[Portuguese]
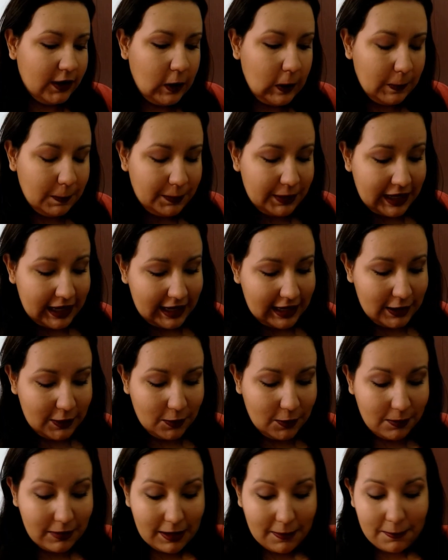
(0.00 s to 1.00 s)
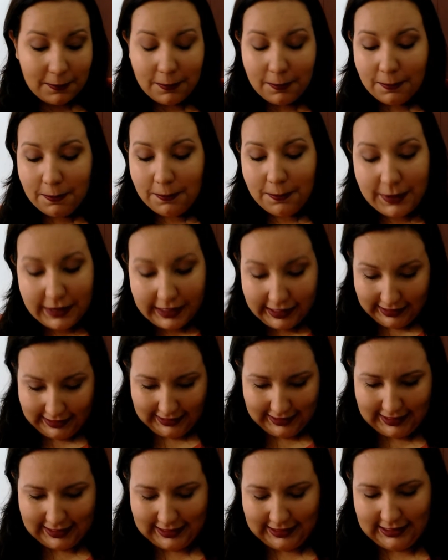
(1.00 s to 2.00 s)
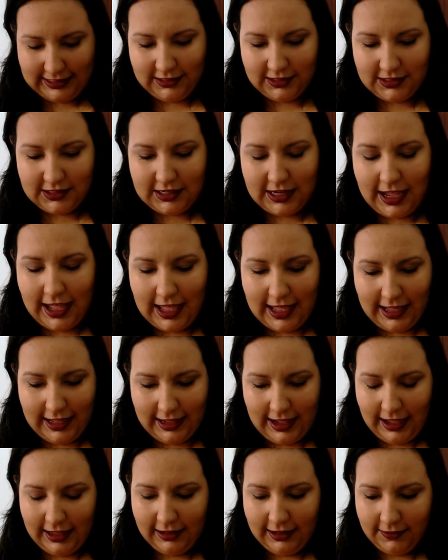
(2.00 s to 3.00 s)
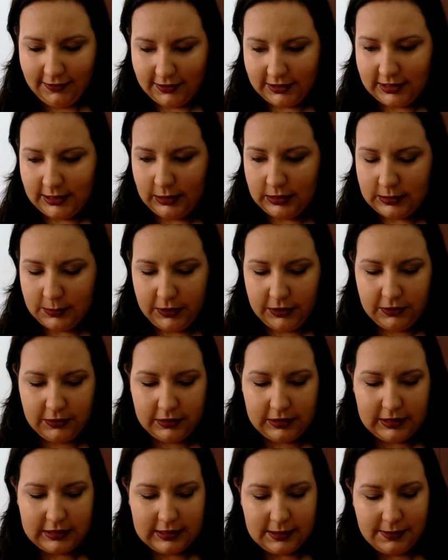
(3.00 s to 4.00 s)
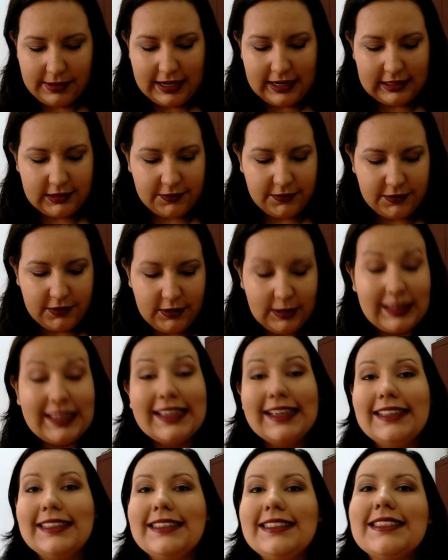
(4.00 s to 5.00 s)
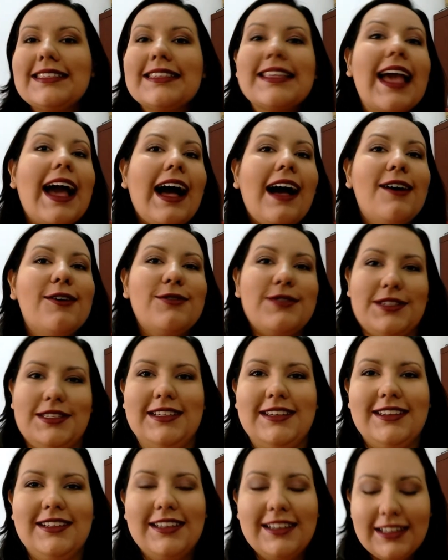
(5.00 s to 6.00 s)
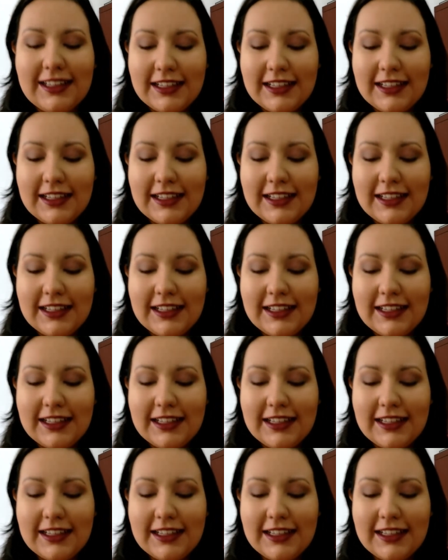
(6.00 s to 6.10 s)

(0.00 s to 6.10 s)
comprei uma branca, gente. É, aí você se pergunta, Isabela, você falou que anda descalça.